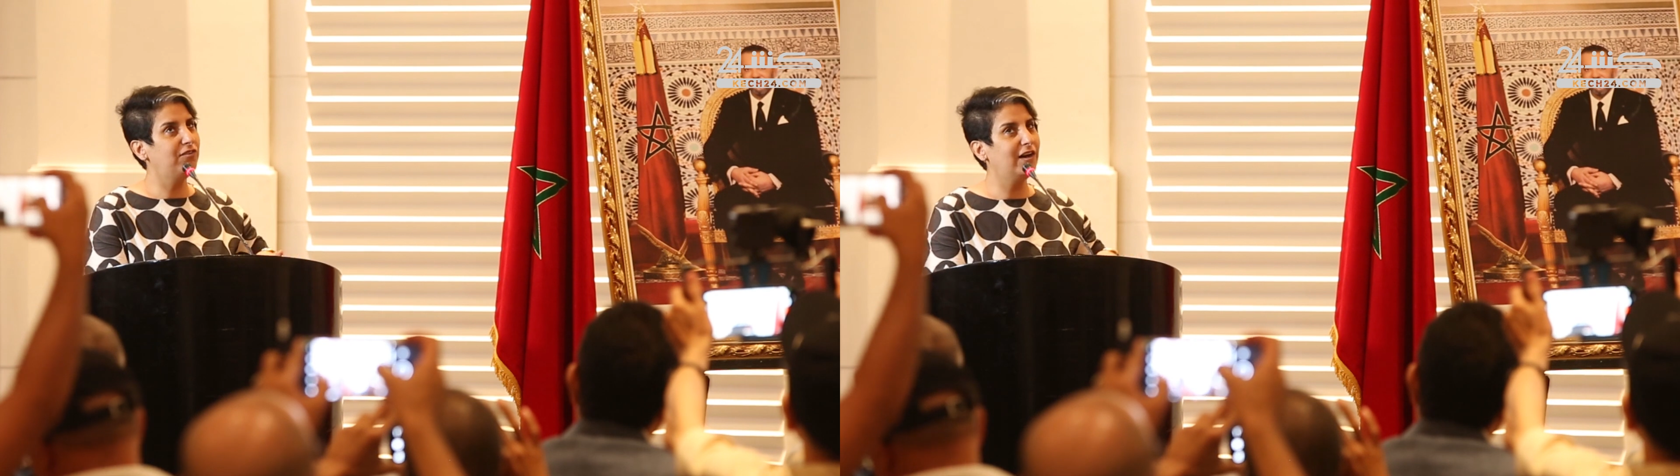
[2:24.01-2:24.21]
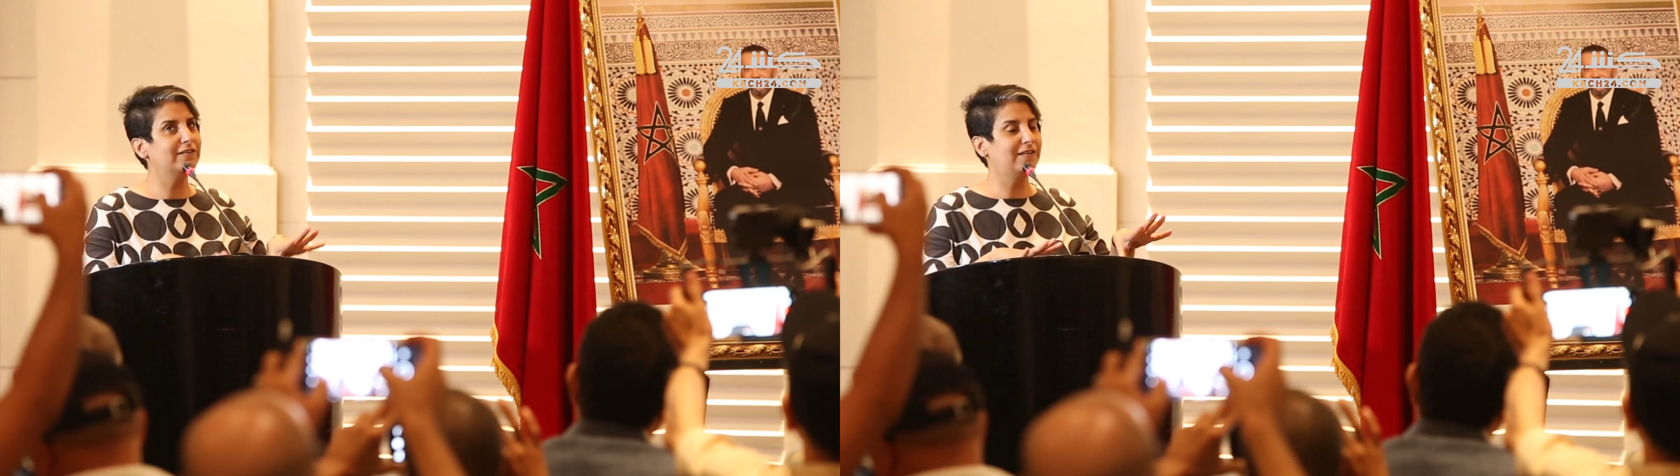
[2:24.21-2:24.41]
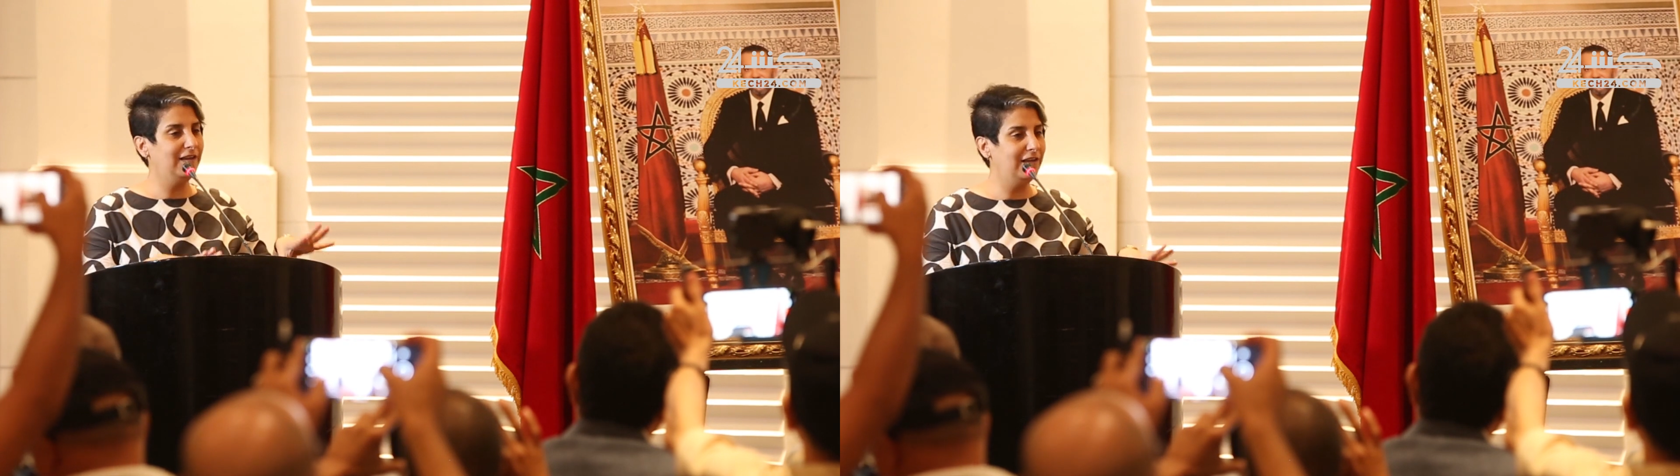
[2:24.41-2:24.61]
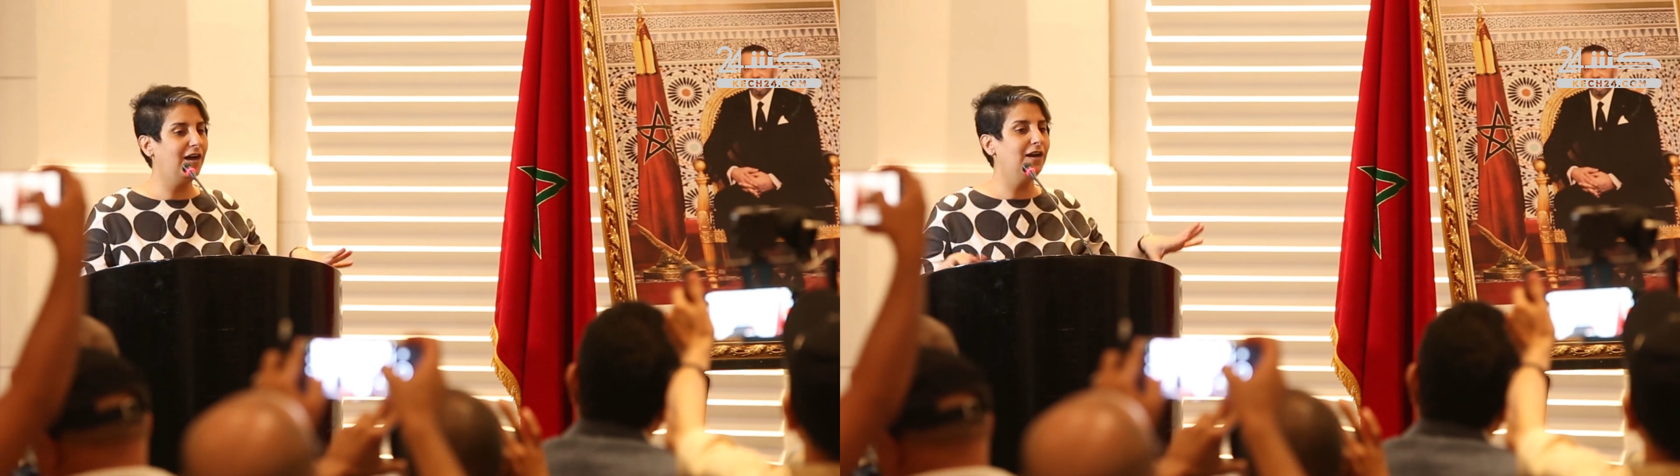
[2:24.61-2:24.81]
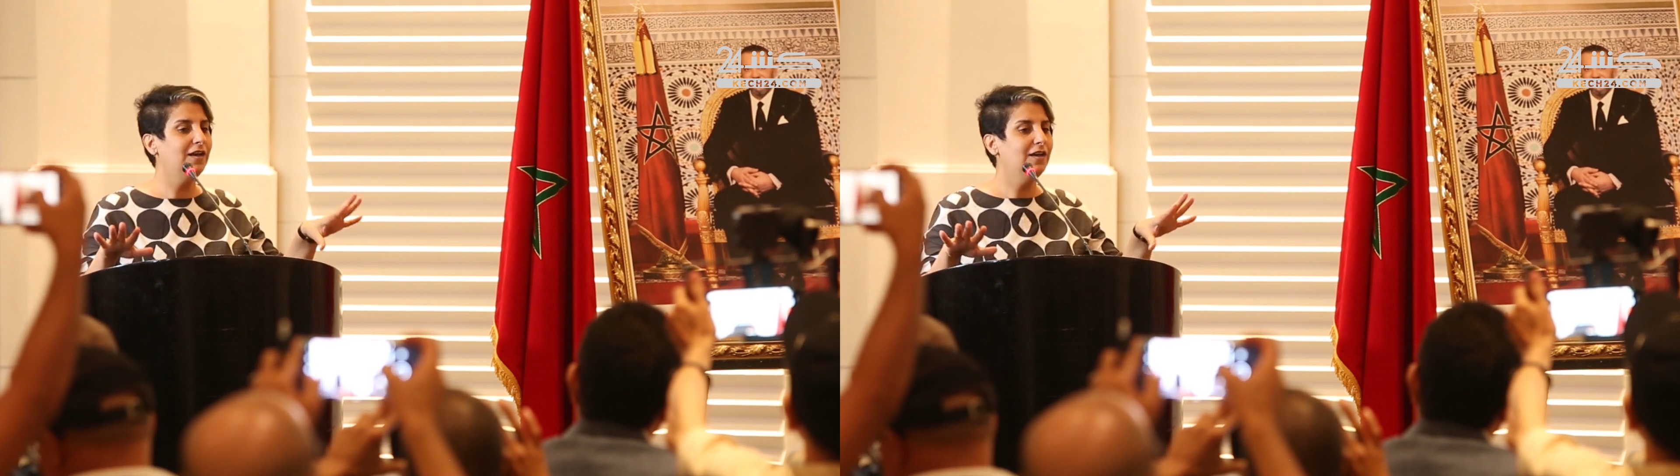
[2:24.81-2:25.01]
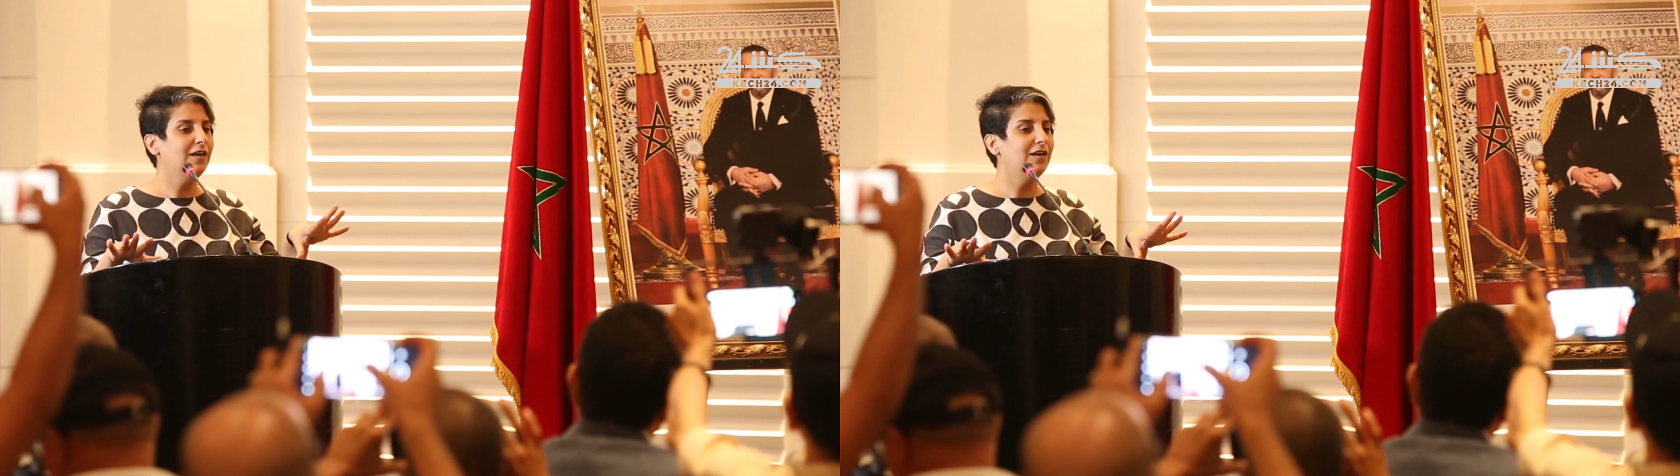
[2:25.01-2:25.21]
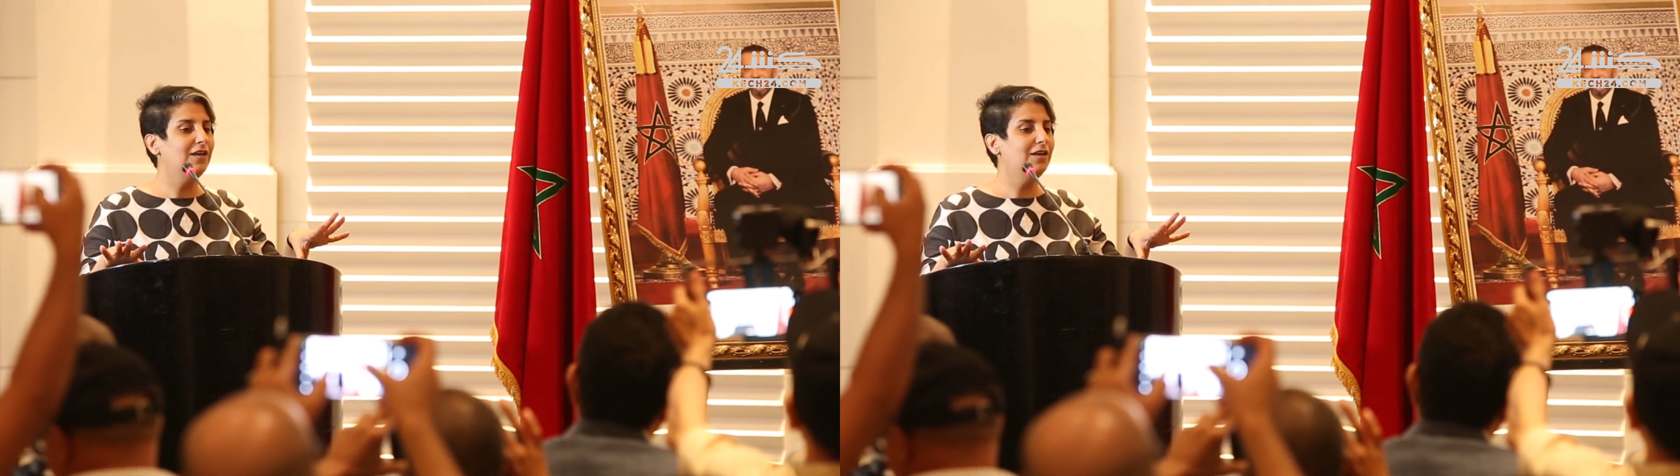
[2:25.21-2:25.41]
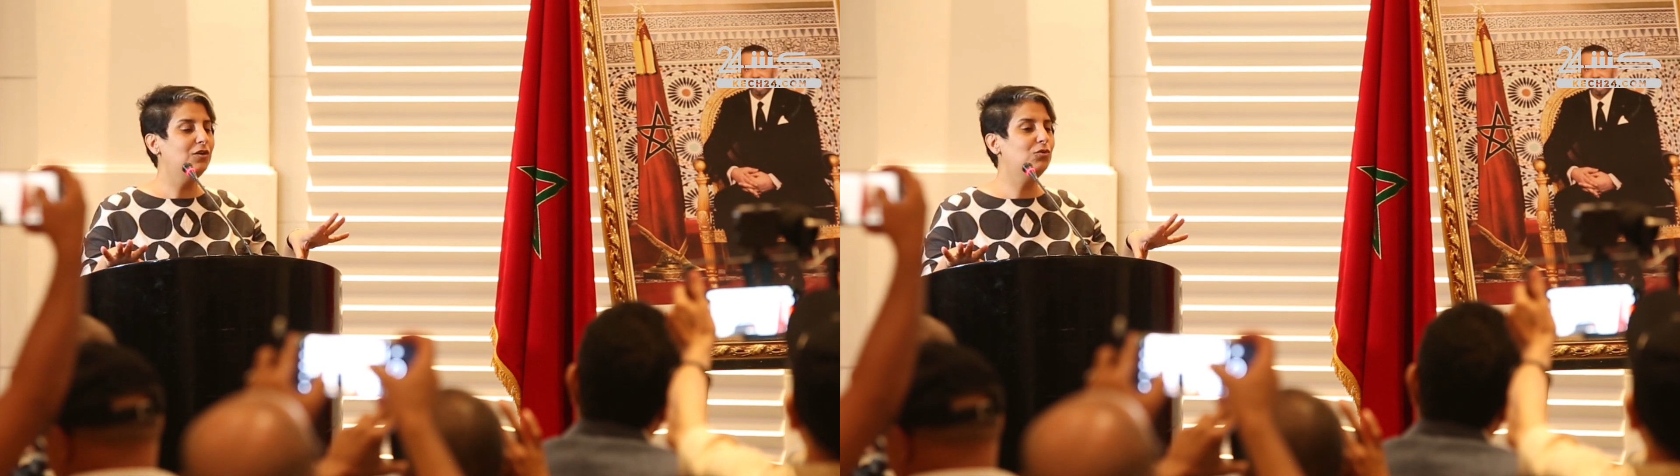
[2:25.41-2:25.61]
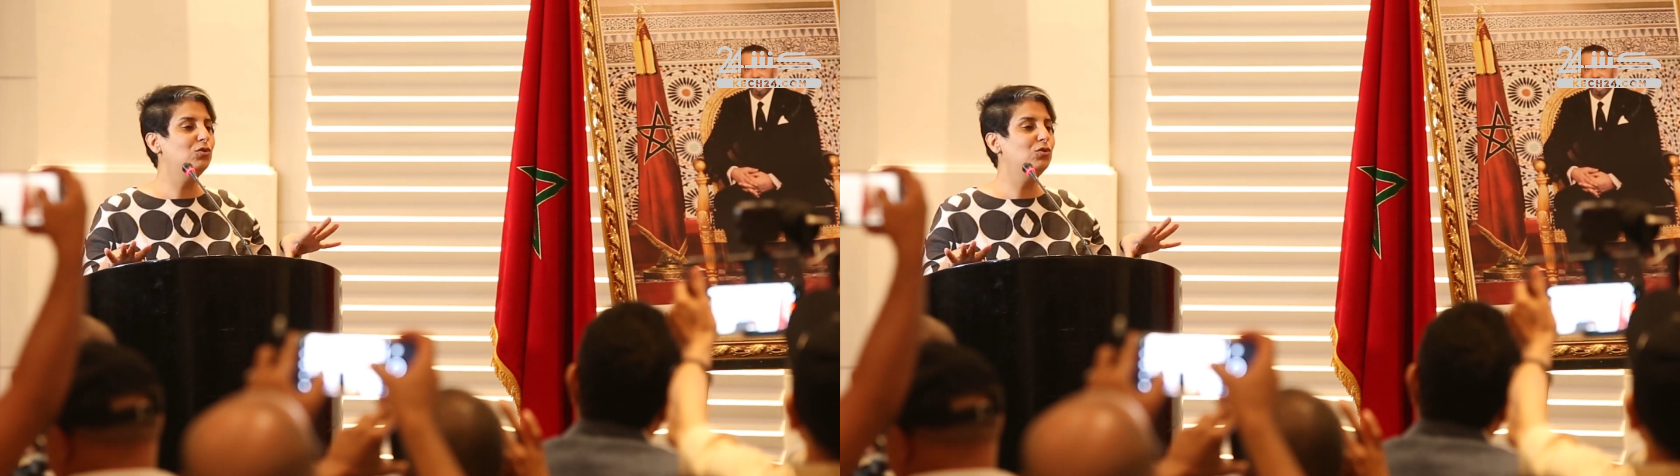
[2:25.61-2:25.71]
صحفيات وصحفيين